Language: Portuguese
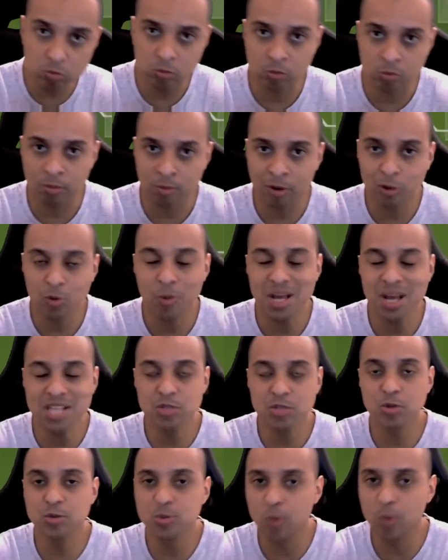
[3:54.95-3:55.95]
um modo
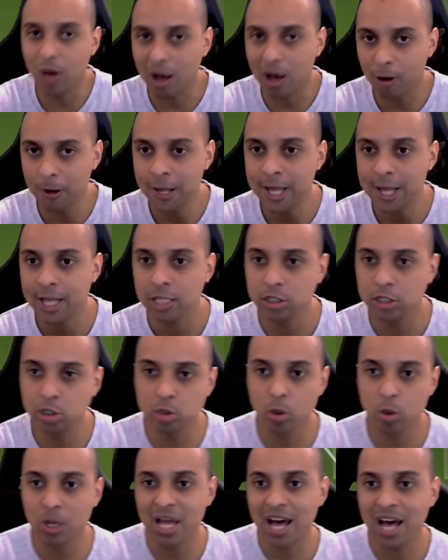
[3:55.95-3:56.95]
mais usual de
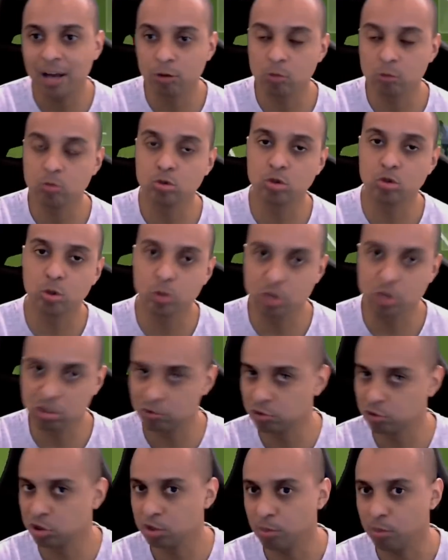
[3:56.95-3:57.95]
jogar um jogo de
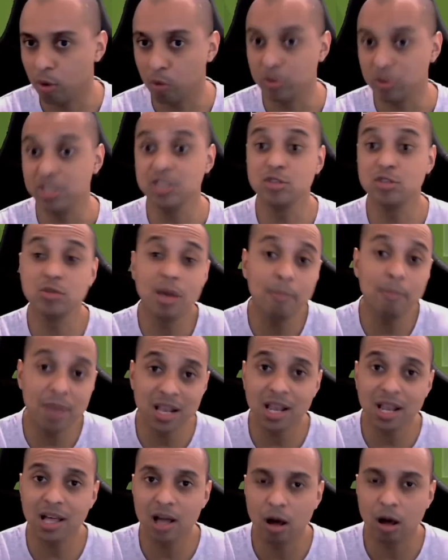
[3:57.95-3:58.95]
futebol. E isso é
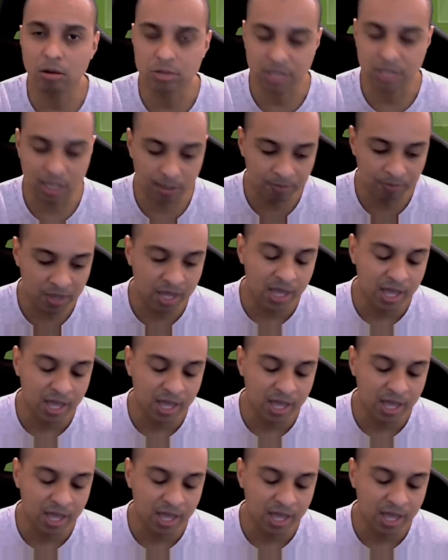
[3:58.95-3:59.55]
bem legal, tá?